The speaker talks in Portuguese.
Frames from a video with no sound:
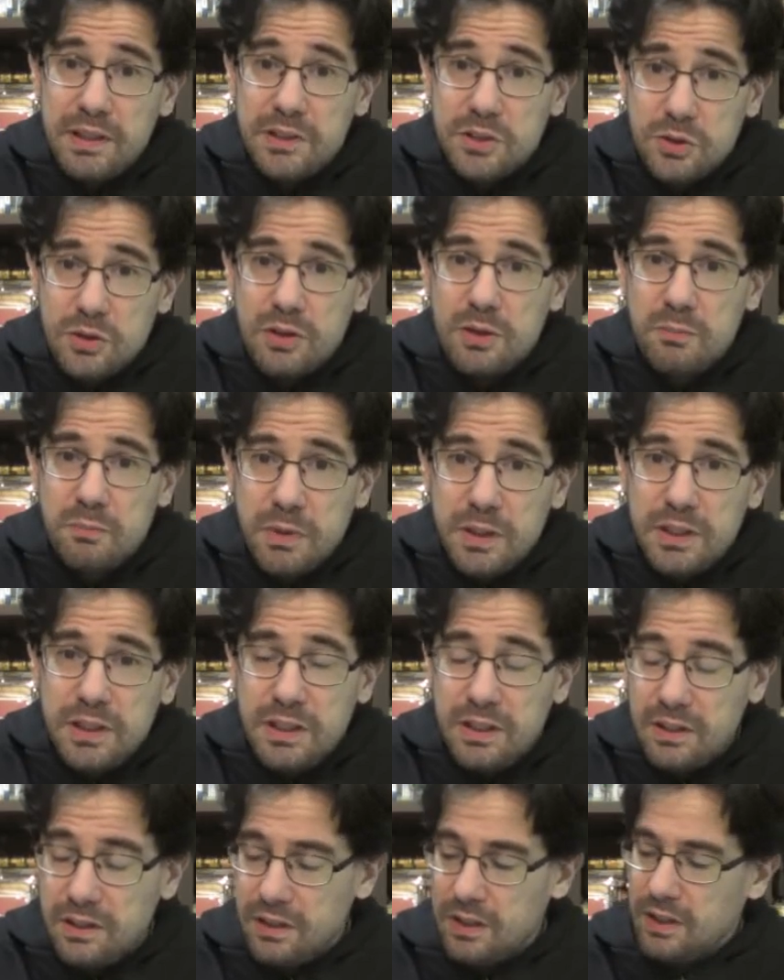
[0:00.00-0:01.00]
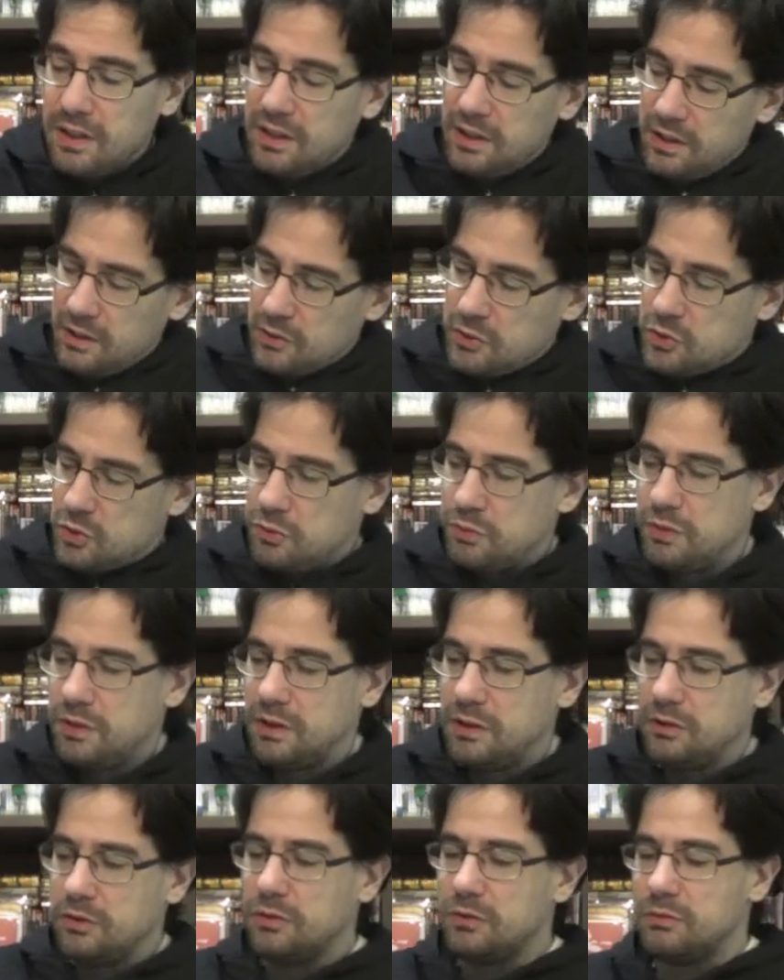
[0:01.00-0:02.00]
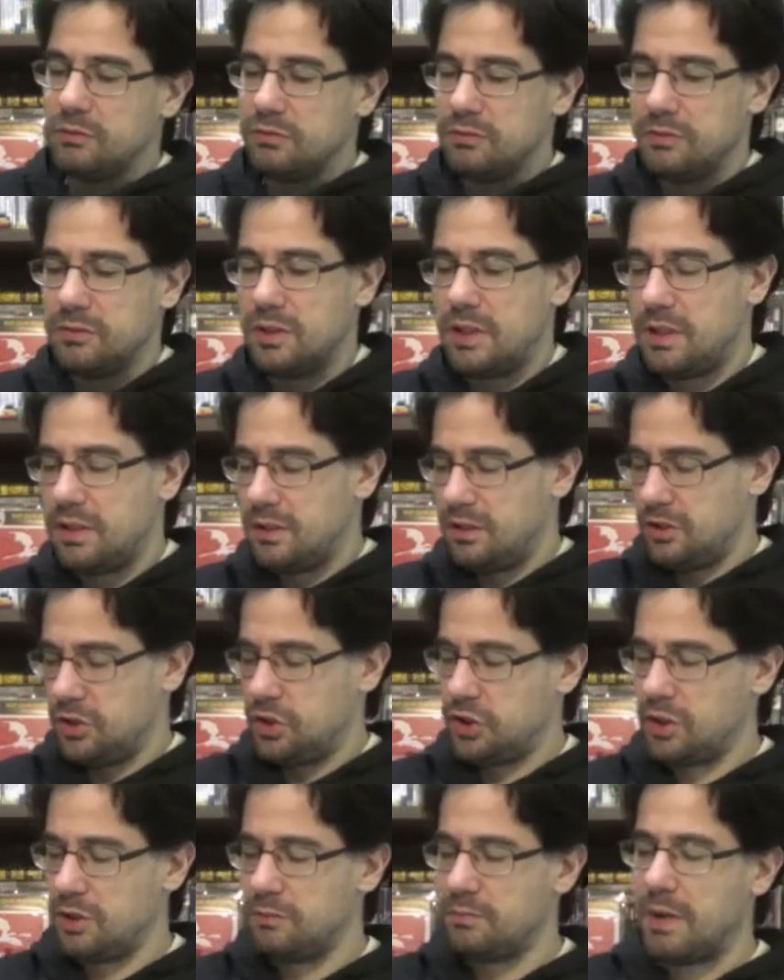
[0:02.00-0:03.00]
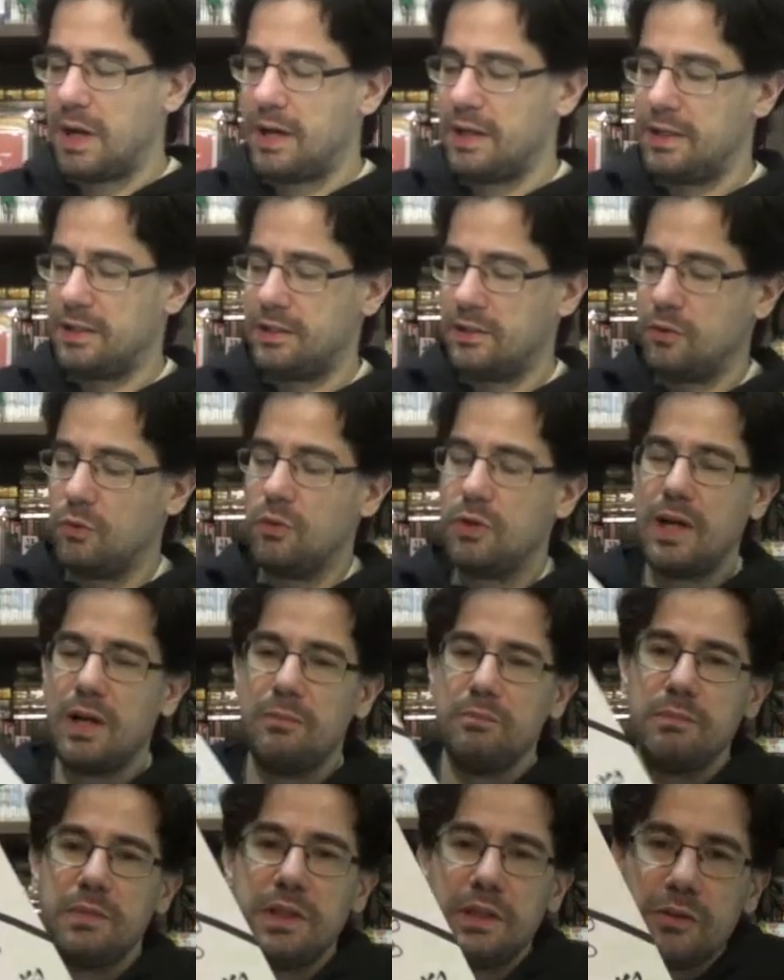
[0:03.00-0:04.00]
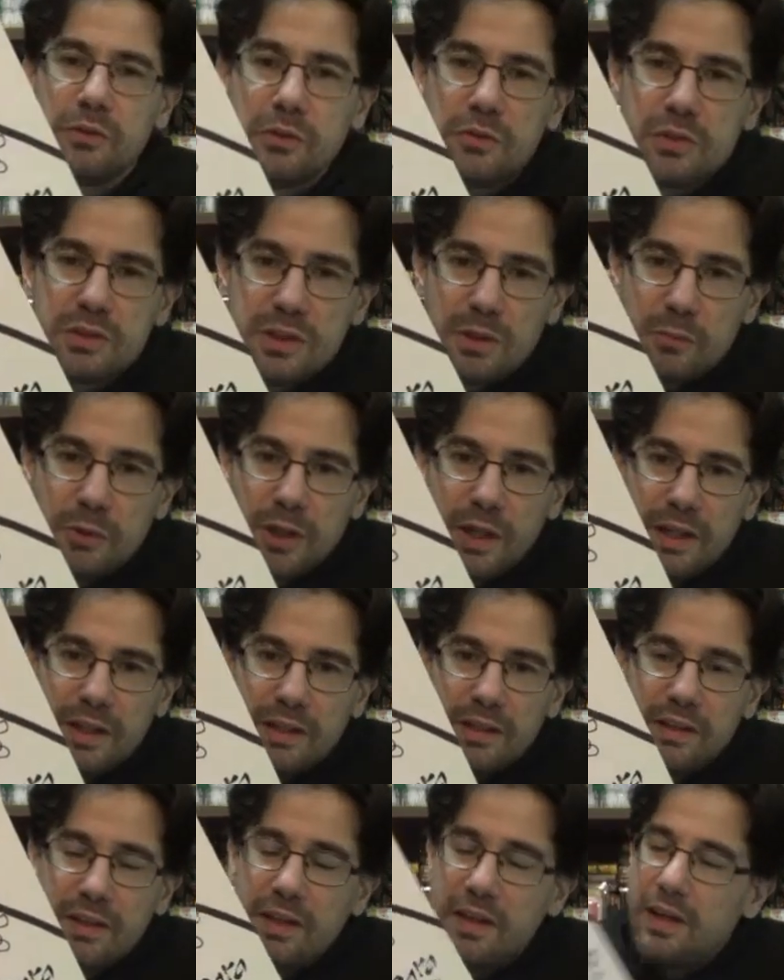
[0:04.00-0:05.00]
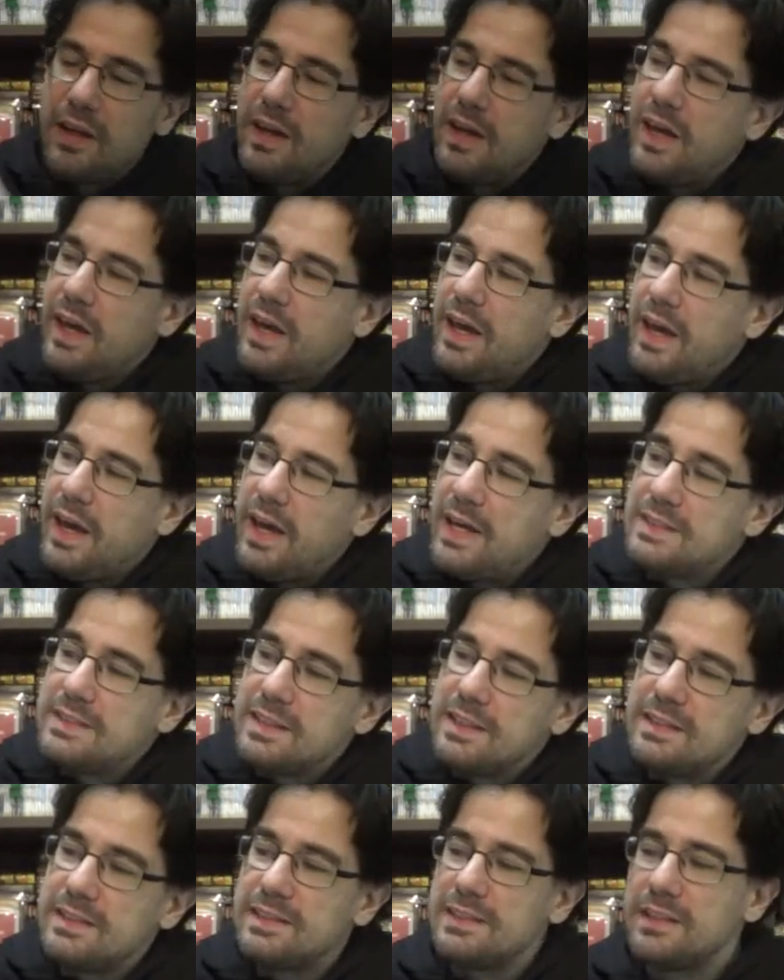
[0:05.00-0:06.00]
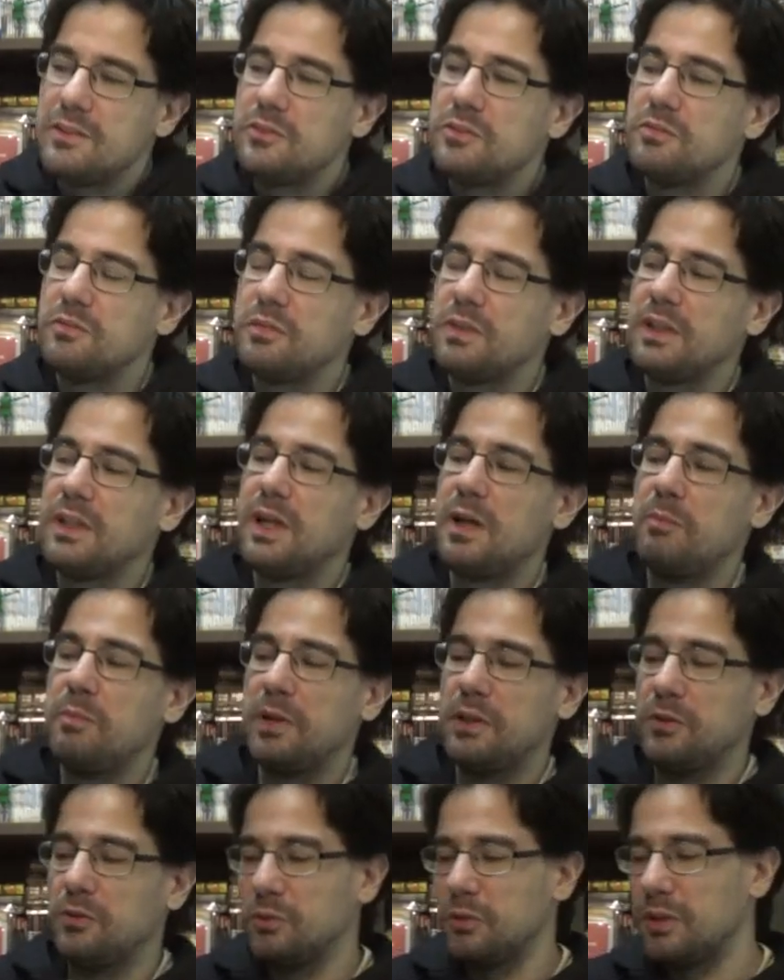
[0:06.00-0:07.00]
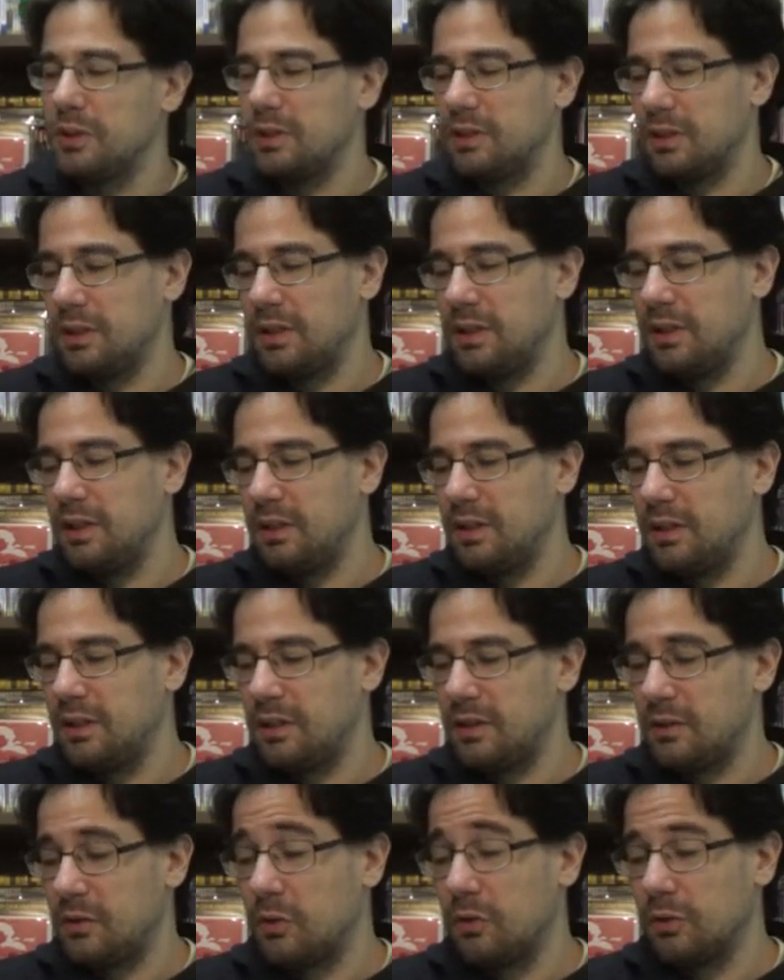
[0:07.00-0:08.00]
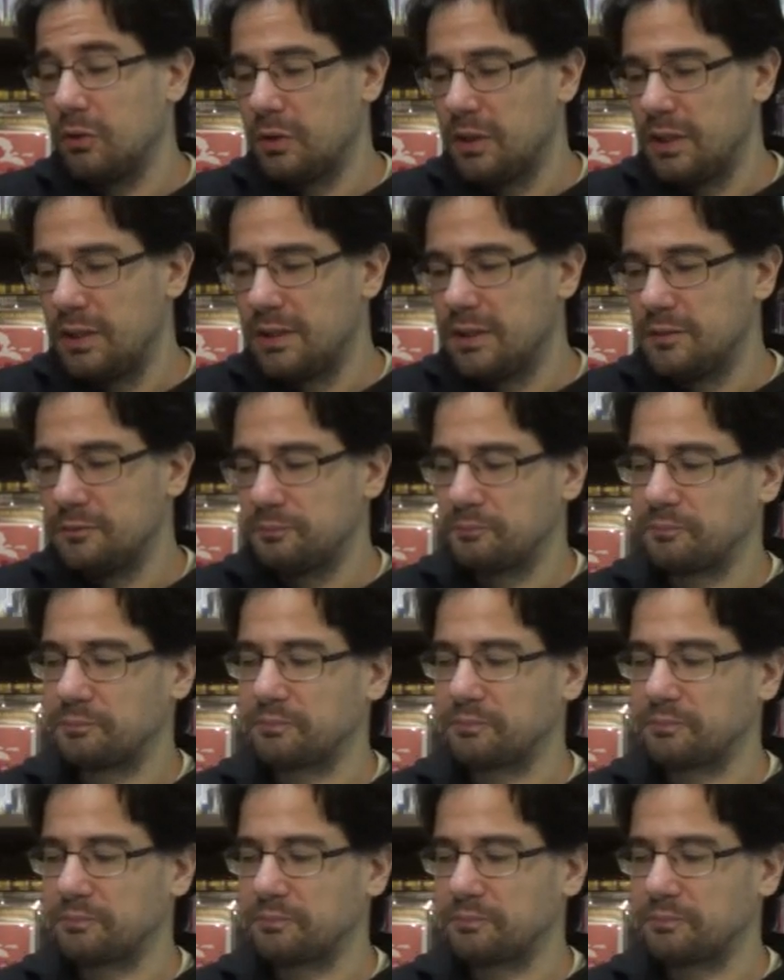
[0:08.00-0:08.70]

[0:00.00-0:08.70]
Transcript: editora Panini. Eu estou falando de Shambara, O Caminho do Samurai. Essa edição em capa dura e colorida,